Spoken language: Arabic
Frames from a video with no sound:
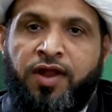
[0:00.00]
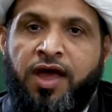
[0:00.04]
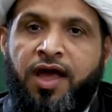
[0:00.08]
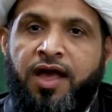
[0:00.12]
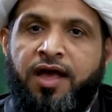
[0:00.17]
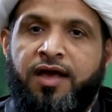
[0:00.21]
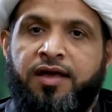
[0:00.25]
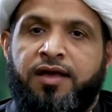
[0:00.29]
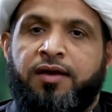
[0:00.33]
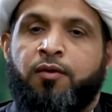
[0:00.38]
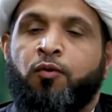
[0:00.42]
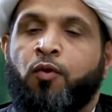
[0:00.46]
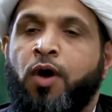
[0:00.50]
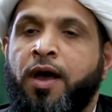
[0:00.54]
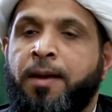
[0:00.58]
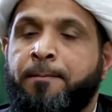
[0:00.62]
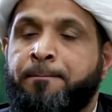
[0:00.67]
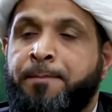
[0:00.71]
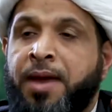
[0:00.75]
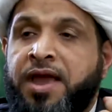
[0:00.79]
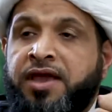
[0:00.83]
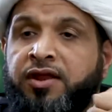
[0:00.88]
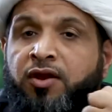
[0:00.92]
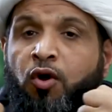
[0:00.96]
لا
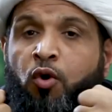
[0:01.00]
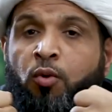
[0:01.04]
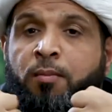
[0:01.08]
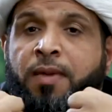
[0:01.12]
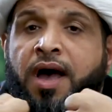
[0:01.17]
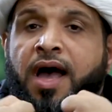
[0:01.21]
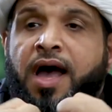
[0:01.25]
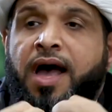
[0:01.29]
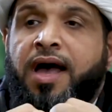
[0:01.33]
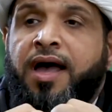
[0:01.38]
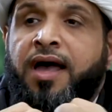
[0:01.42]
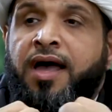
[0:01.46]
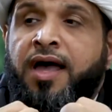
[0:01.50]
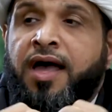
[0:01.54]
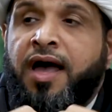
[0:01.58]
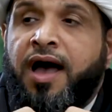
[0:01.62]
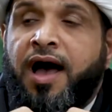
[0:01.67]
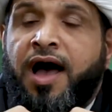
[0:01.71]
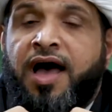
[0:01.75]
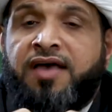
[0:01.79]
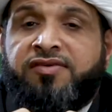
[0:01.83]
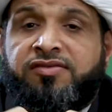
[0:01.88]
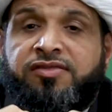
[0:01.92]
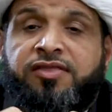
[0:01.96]
بينهما
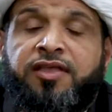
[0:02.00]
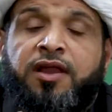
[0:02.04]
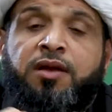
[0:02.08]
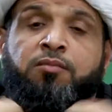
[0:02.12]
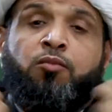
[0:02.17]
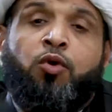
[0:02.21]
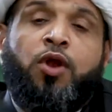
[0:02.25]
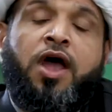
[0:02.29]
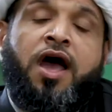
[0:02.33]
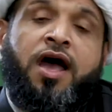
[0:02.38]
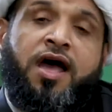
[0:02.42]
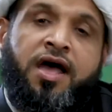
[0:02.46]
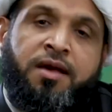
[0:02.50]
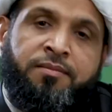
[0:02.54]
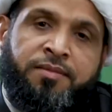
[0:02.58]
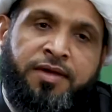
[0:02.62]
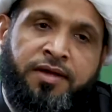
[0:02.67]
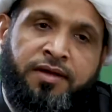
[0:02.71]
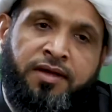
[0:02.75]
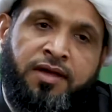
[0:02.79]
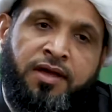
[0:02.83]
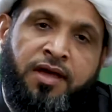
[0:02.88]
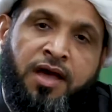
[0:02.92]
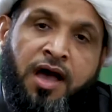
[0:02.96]
أصل الملائمة